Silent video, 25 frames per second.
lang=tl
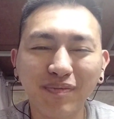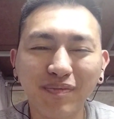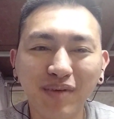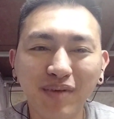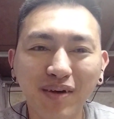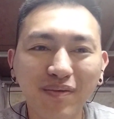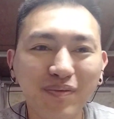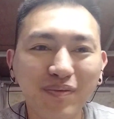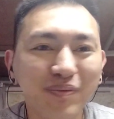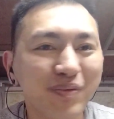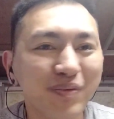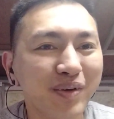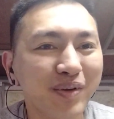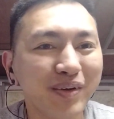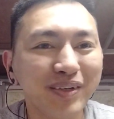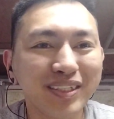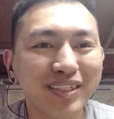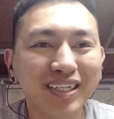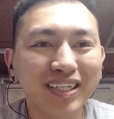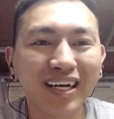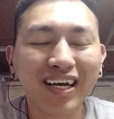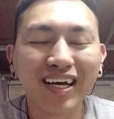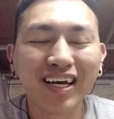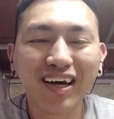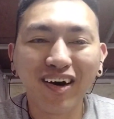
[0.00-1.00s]
hindi pa naman
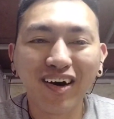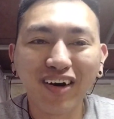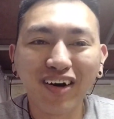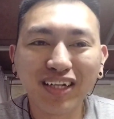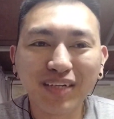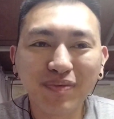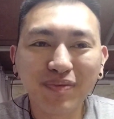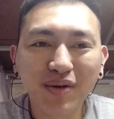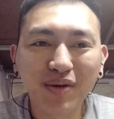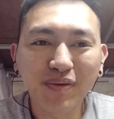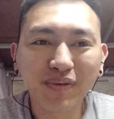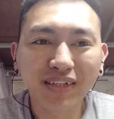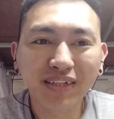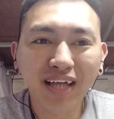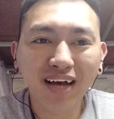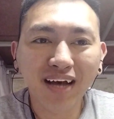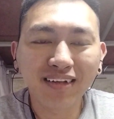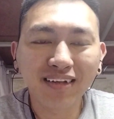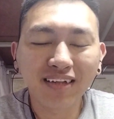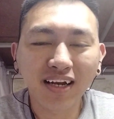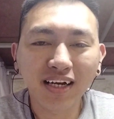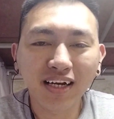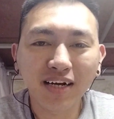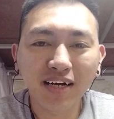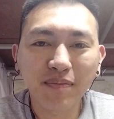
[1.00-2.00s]
professional, hindi pa naman
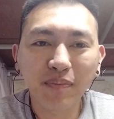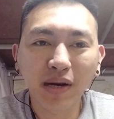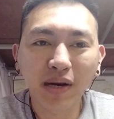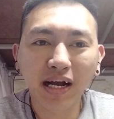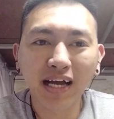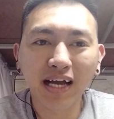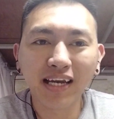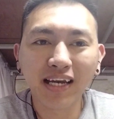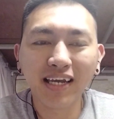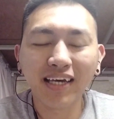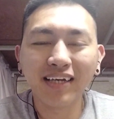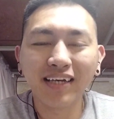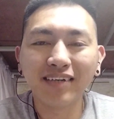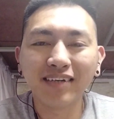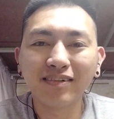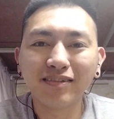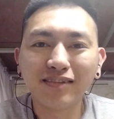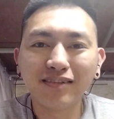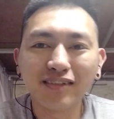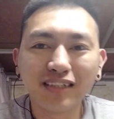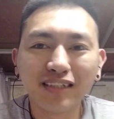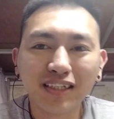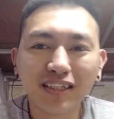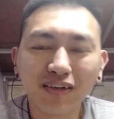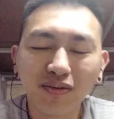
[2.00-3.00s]
tayo talaga magaling
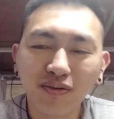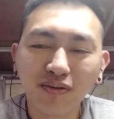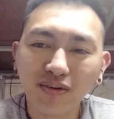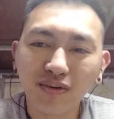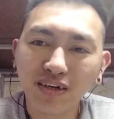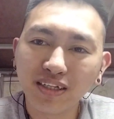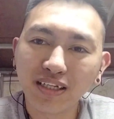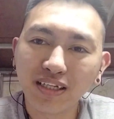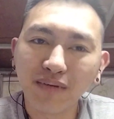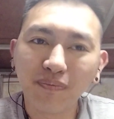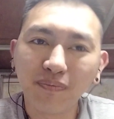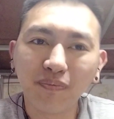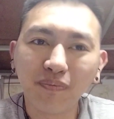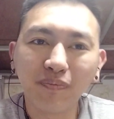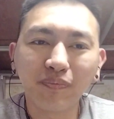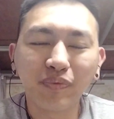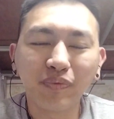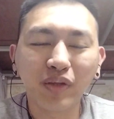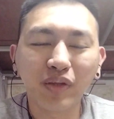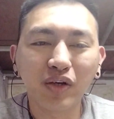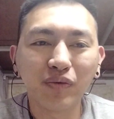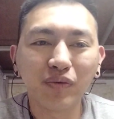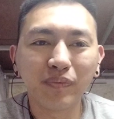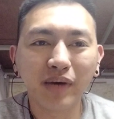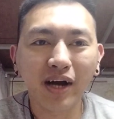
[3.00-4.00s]
o deep
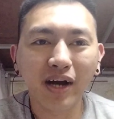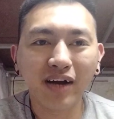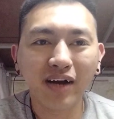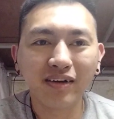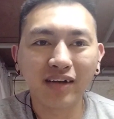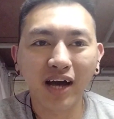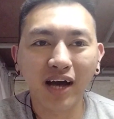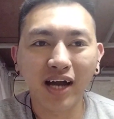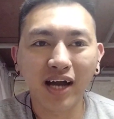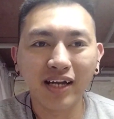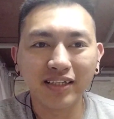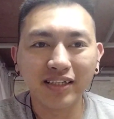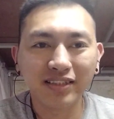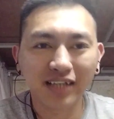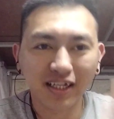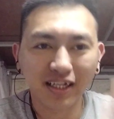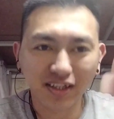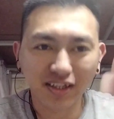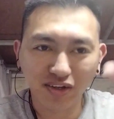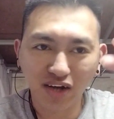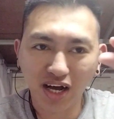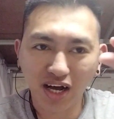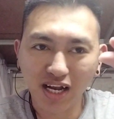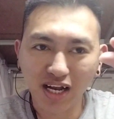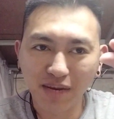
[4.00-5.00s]
kumbaga yung knowledge
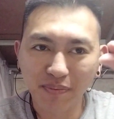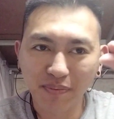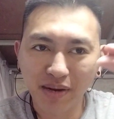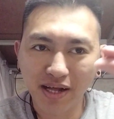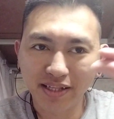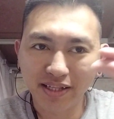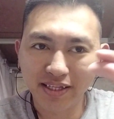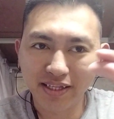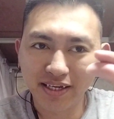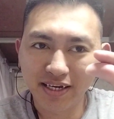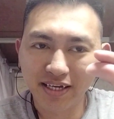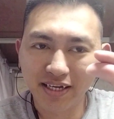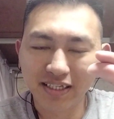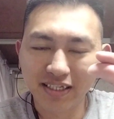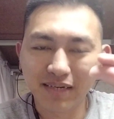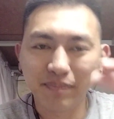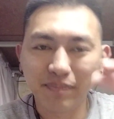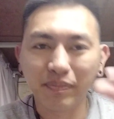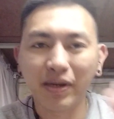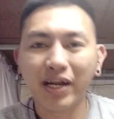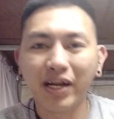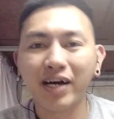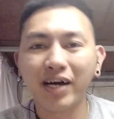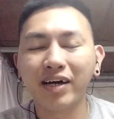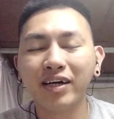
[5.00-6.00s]
natin kaalamating ganyan
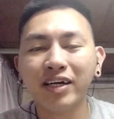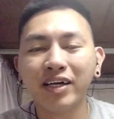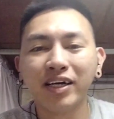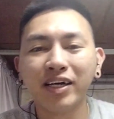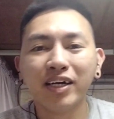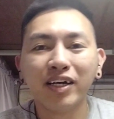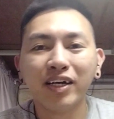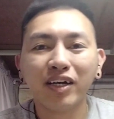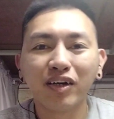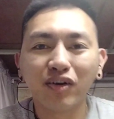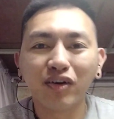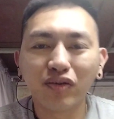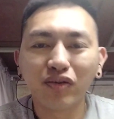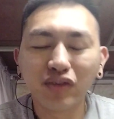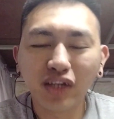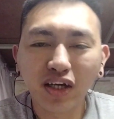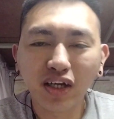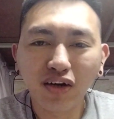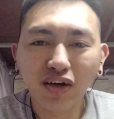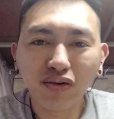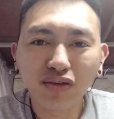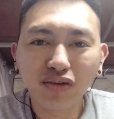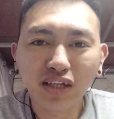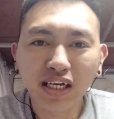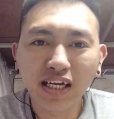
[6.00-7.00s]
pa lang,
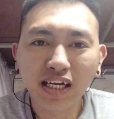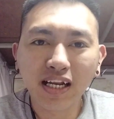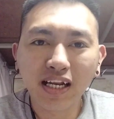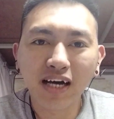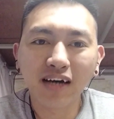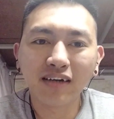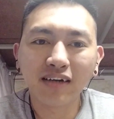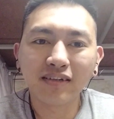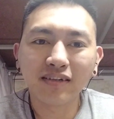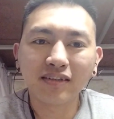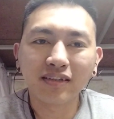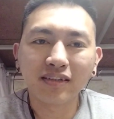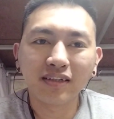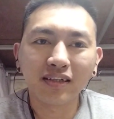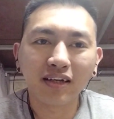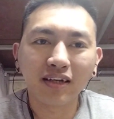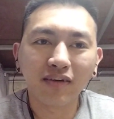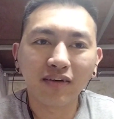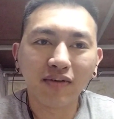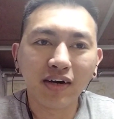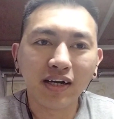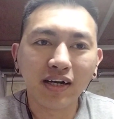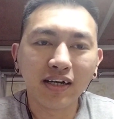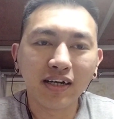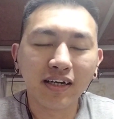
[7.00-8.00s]
konting-konti lang.
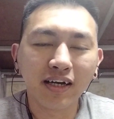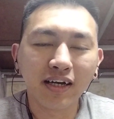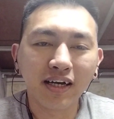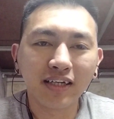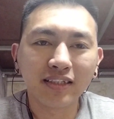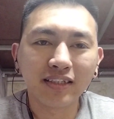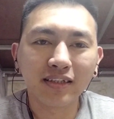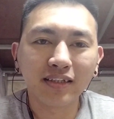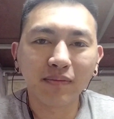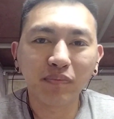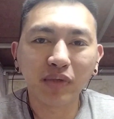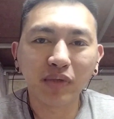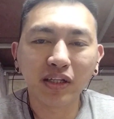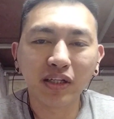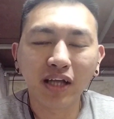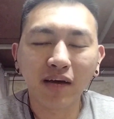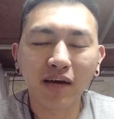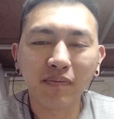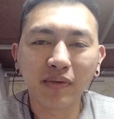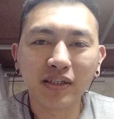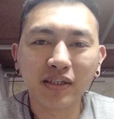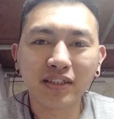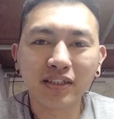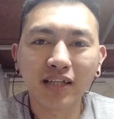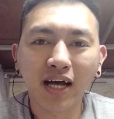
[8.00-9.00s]
Gawa na nag-stop din
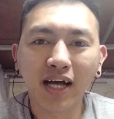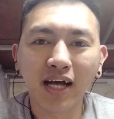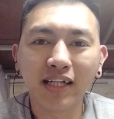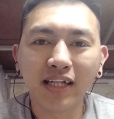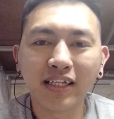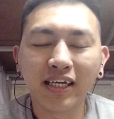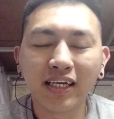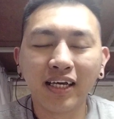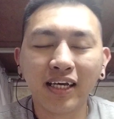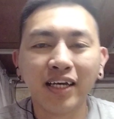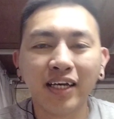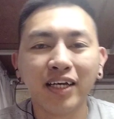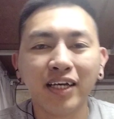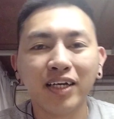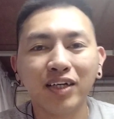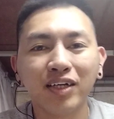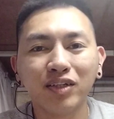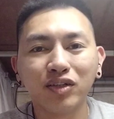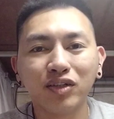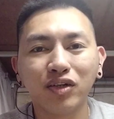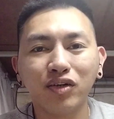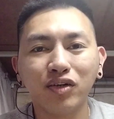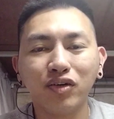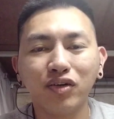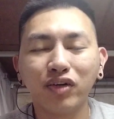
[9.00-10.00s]
tayo mag-study.
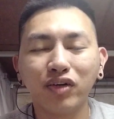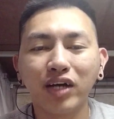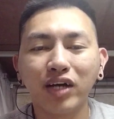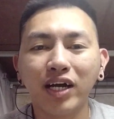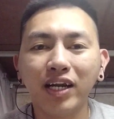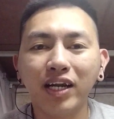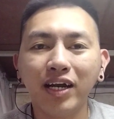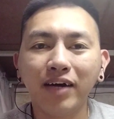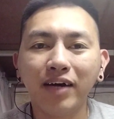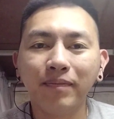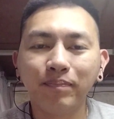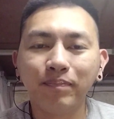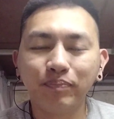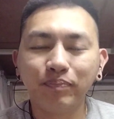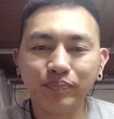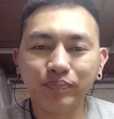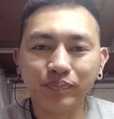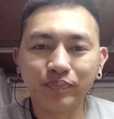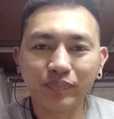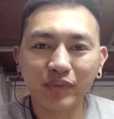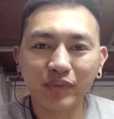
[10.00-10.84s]
So yun nga lang,